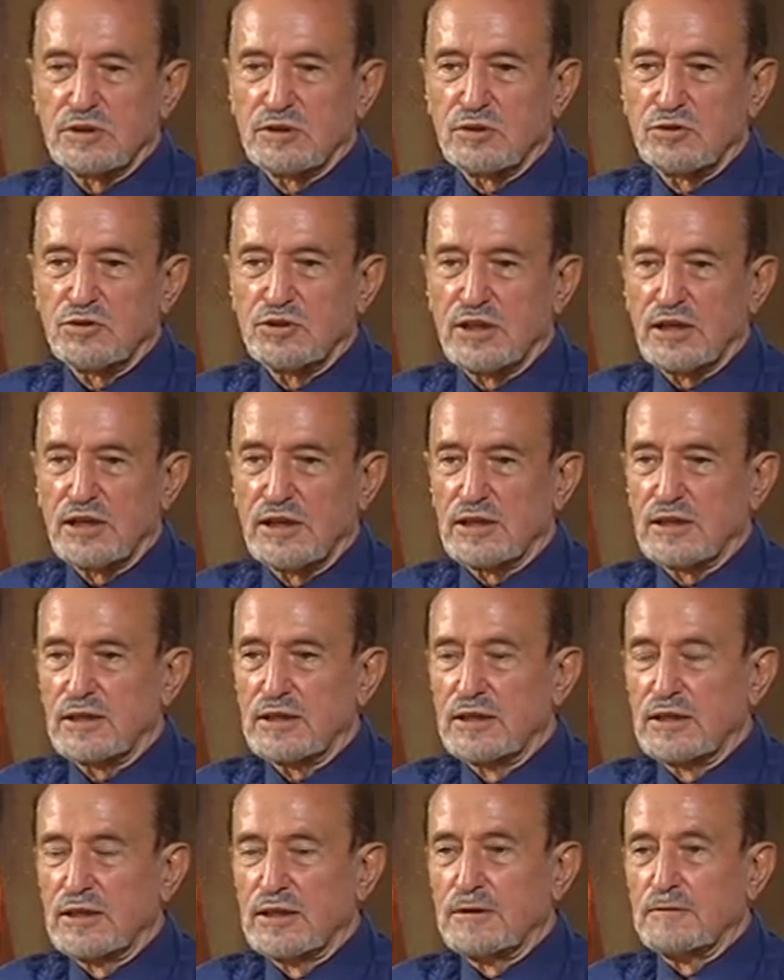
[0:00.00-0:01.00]
questo
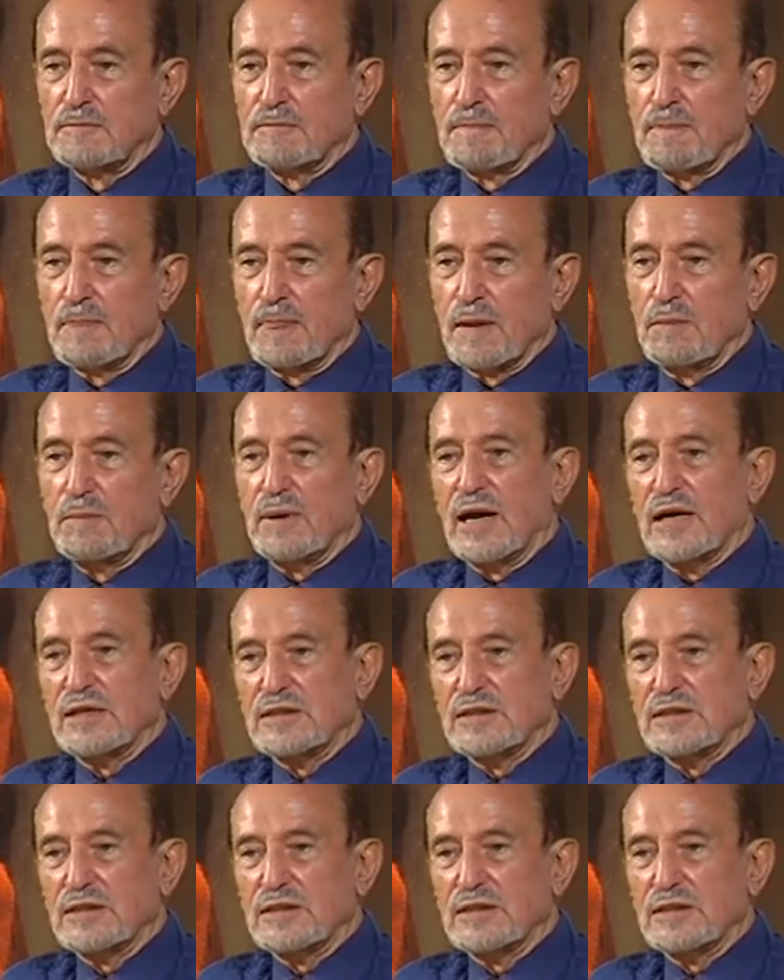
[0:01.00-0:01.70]
genere. Ma